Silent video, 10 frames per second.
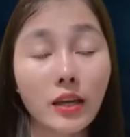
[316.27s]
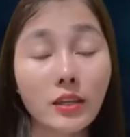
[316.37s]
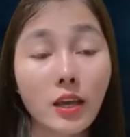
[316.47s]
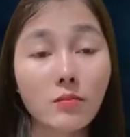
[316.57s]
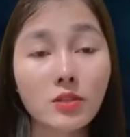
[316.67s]

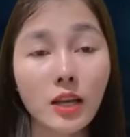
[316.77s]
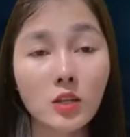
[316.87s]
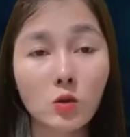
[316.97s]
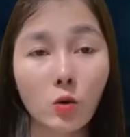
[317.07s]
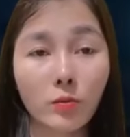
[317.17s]
Ngay khi
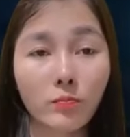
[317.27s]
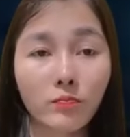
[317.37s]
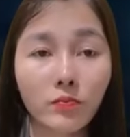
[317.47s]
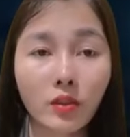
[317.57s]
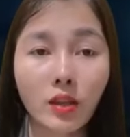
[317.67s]
Thông đi
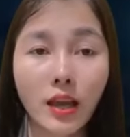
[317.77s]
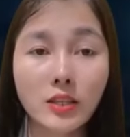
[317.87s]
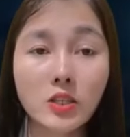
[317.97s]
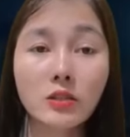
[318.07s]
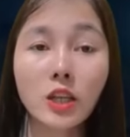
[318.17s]
vào,
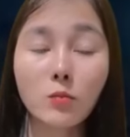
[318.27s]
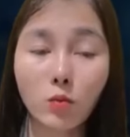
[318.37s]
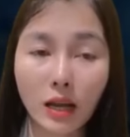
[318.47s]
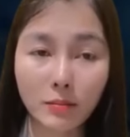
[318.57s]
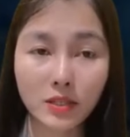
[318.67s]
anh
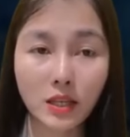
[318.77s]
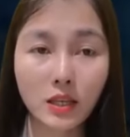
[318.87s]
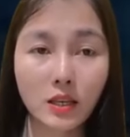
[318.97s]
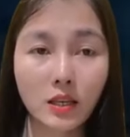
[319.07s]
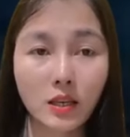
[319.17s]
cố
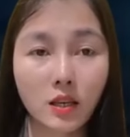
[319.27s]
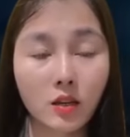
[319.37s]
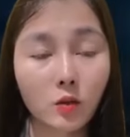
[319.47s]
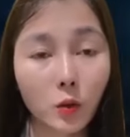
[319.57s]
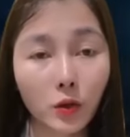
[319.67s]
tình va
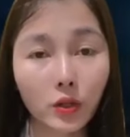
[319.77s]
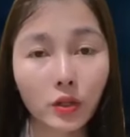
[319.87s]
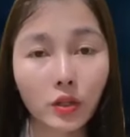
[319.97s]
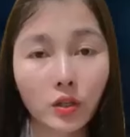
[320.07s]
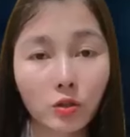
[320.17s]
vào chân
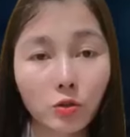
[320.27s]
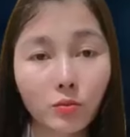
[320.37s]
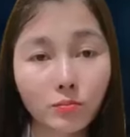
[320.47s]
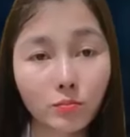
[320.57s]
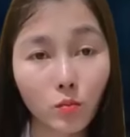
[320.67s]
bàn rồi
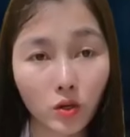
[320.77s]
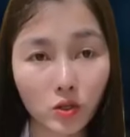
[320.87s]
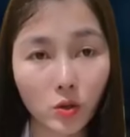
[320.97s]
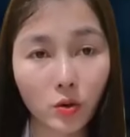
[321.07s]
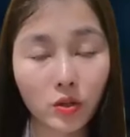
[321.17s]
ngã
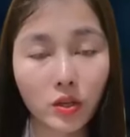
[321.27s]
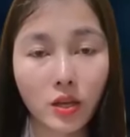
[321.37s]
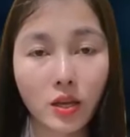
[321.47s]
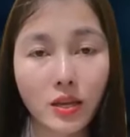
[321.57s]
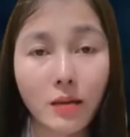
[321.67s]
xuống người
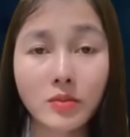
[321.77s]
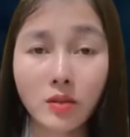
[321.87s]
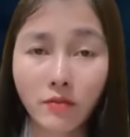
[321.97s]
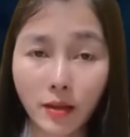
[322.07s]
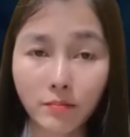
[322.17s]
Xuân.
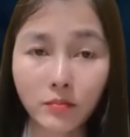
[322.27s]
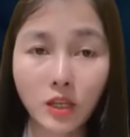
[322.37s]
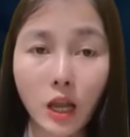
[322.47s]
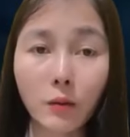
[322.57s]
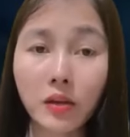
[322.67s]
Cô giật
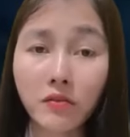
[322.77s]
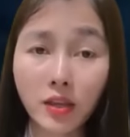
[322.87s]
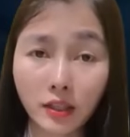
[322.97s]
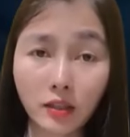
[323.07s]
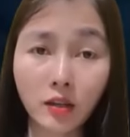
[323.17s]
mình buôn
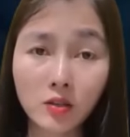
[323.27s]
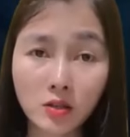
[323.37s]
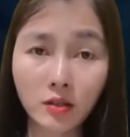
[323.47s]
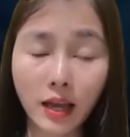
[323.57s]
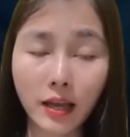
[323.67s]
cốc nước
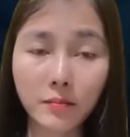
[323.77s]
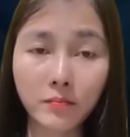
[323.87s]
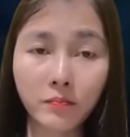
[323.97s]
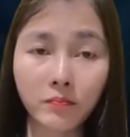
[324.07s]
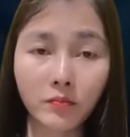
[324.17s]
xuống để
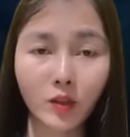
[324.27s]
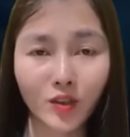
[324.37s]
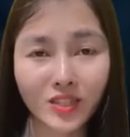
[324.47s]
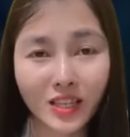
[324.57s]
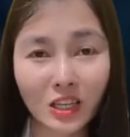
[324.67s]
đỡ anh dậy.